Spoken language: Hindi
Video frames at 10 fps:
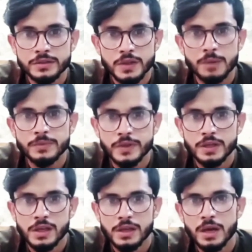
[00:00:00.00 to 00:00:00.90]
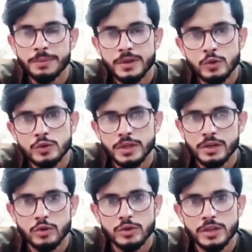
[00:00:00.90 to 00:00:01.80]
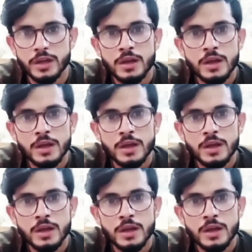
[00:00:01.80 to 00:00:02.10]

इसे हम सेल कहेंगे अब ये दो तरह की होती है